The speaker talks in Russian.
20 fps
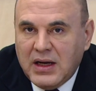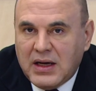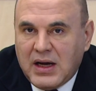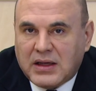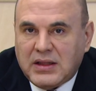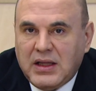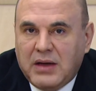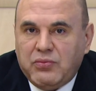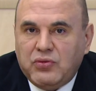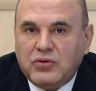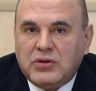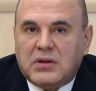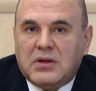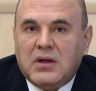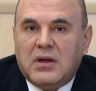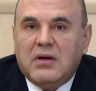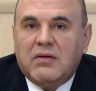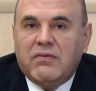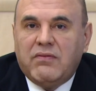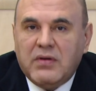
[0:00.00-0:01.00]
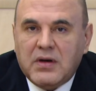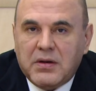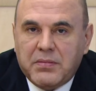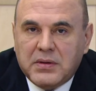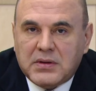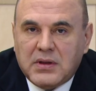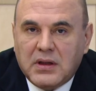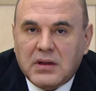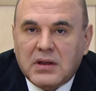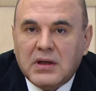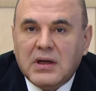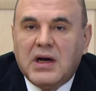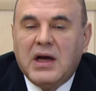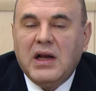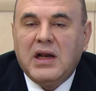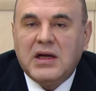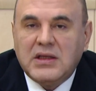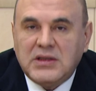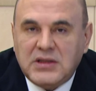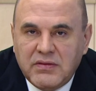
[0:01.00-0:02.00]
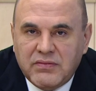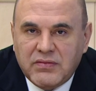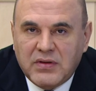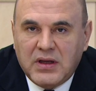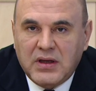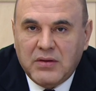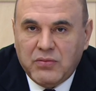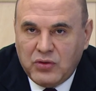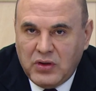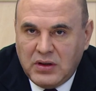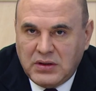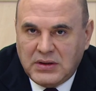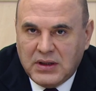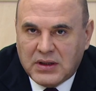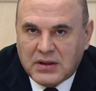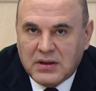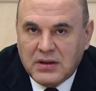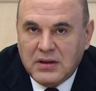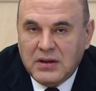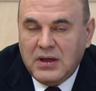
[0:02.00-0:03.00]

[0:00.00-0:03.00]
когда будет выработан коллективный иммунитет.